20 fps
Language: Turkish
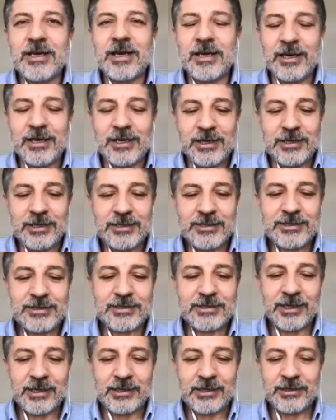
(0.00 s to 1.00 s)
E,
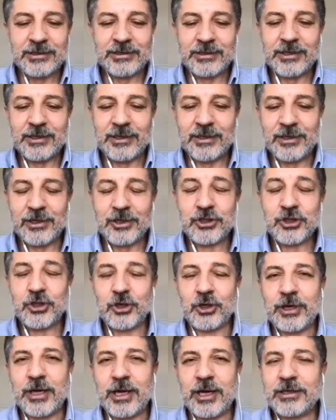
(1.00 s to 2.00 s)
Sayın e,
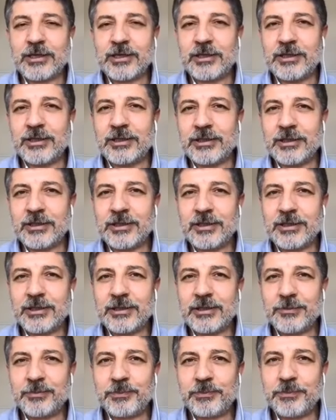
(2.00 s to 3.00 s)
Çolak, e,
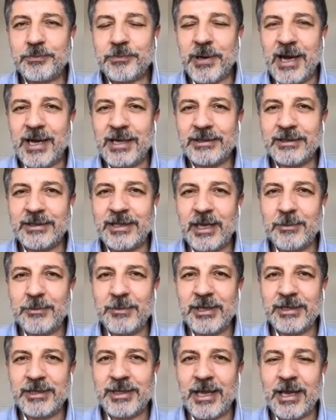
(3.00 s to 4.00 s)

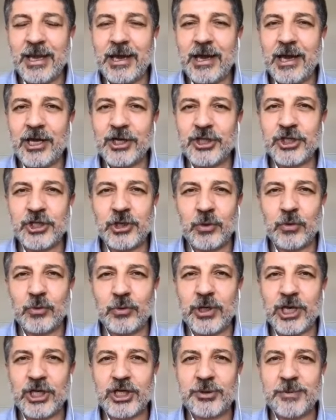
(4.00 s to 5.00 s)
pandemide aşıya
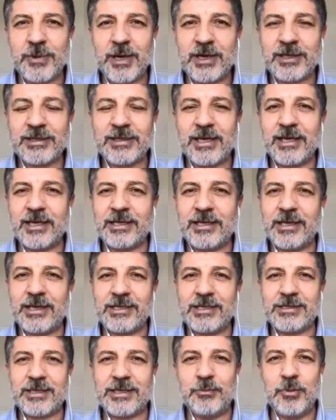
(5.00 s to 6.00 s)
ulaşmak
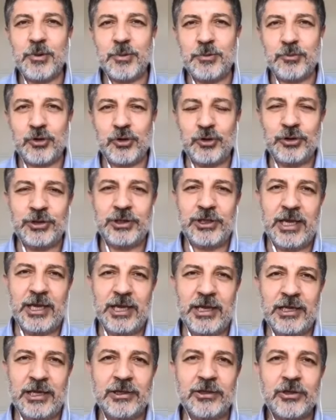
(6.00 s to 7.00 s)
neredeyse mümkün
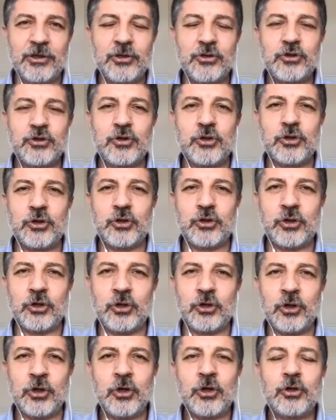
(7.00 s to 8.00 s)
değil.
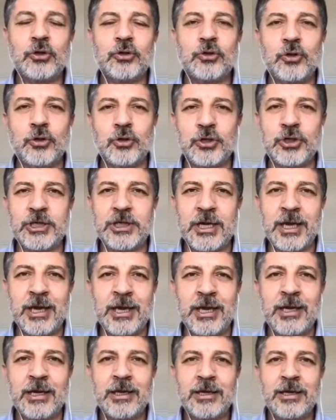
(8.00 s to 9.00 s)
Çünkü
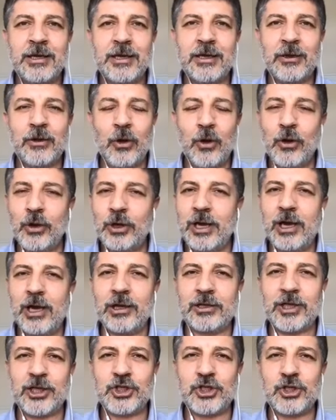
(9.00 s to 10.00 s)
Türkiye e, öyle
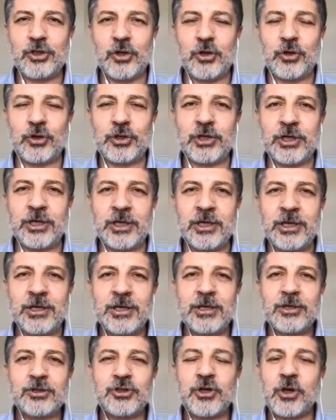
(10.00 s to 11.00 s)
anlaşılıyor ki
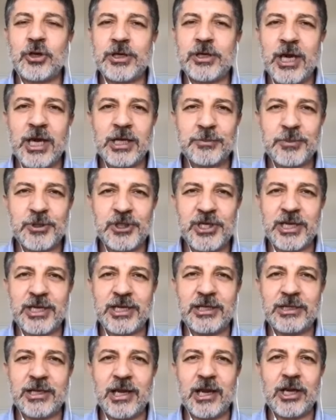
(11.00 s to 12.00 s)
çok rahat bir
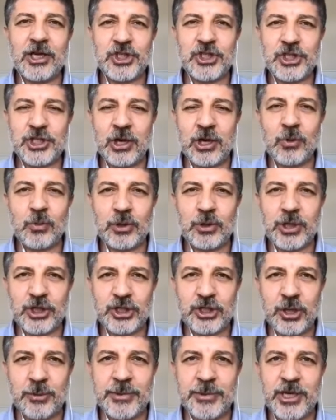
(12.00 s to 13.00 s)
şekilde aşıya
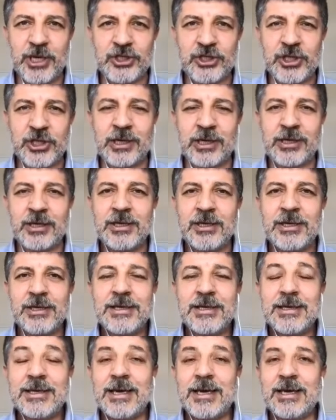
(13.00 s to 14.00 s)
ulaşamayacak.
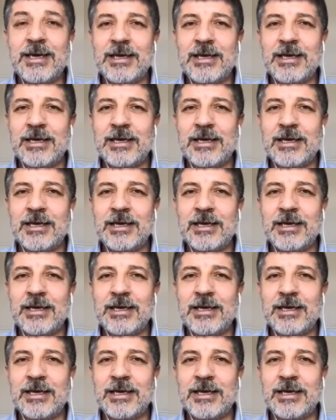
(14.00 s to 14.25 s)
E,